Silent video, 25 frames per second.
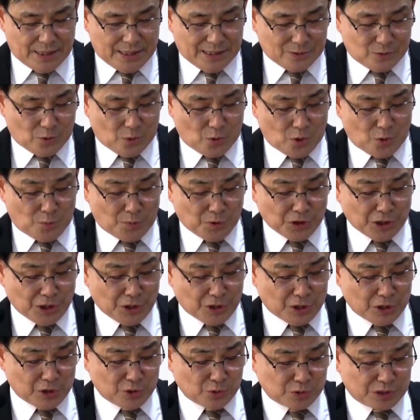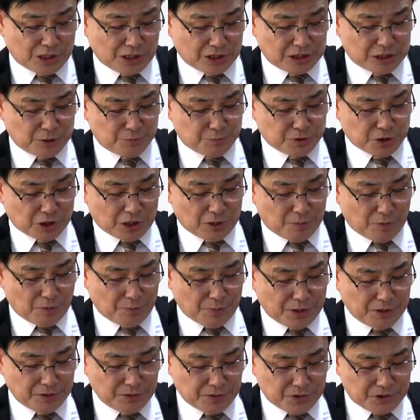솔로몬에라 6장 10절에
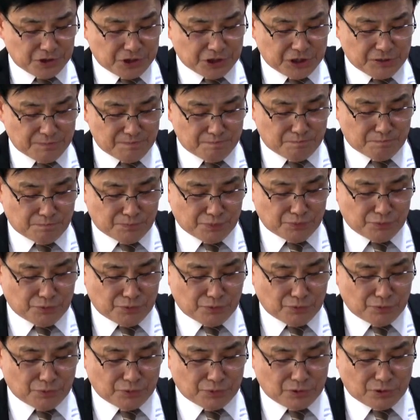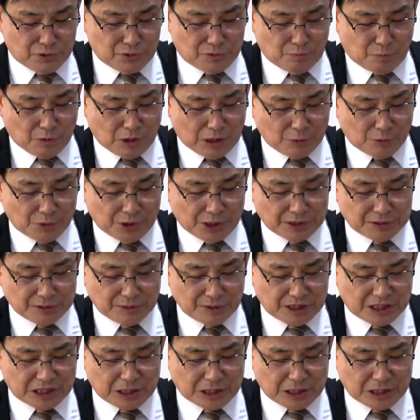보면 신부를 뭐라고 했냐?